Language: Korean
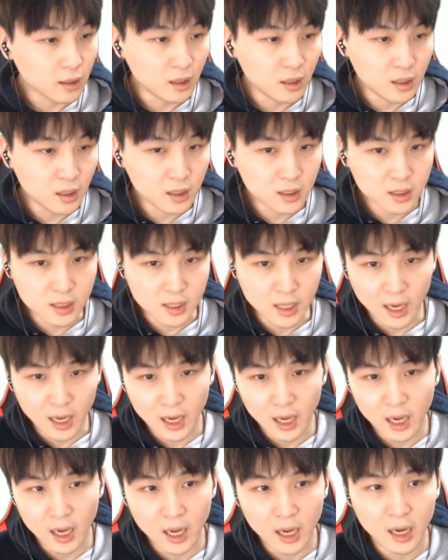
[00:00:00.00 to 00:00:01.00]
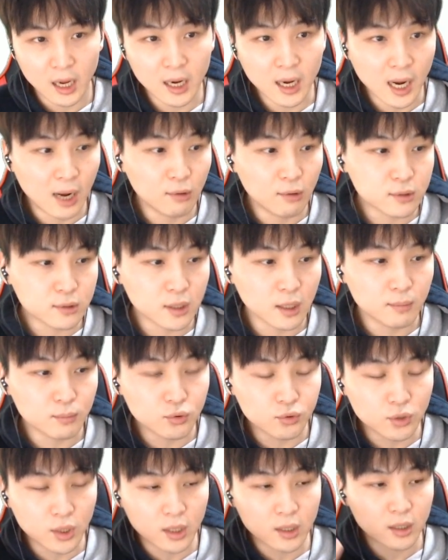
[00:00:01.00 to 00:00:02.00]
리니지나 카우스처럼
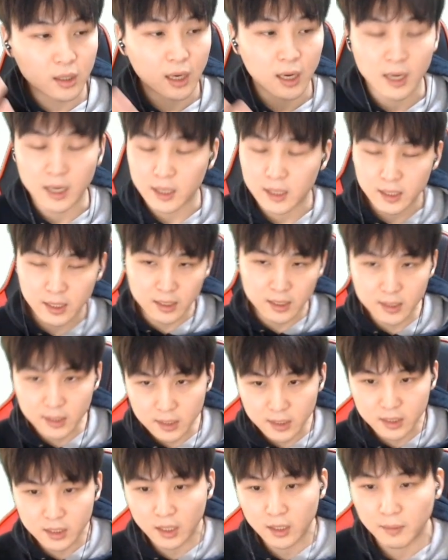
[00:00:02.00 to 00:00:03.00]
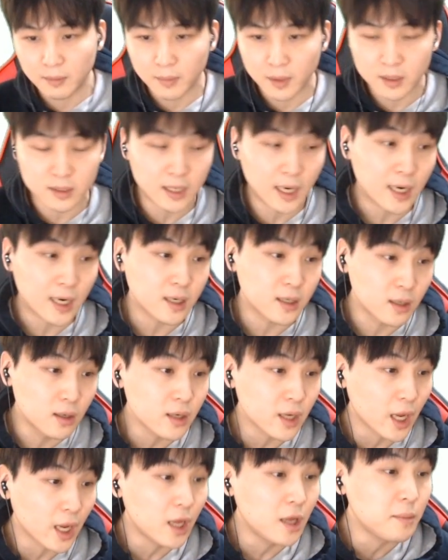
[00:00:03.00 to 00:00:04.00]
투력 아 리니지처럼 뭐 그냥
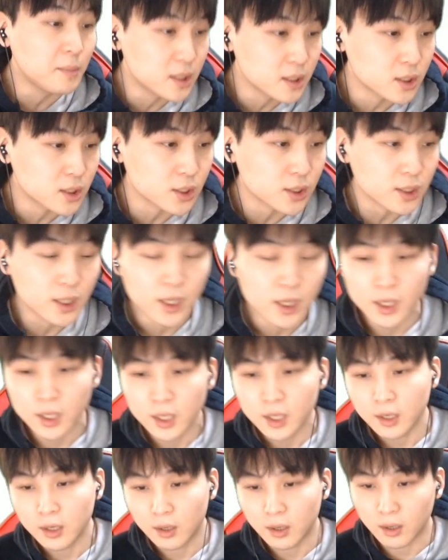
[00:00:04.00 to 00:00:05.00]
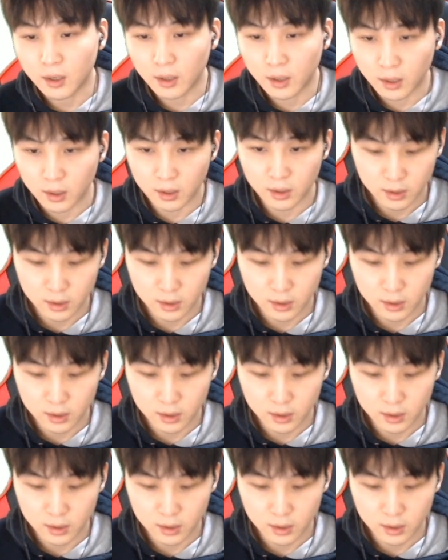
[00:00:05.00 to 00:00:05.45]
그런 게임인지 어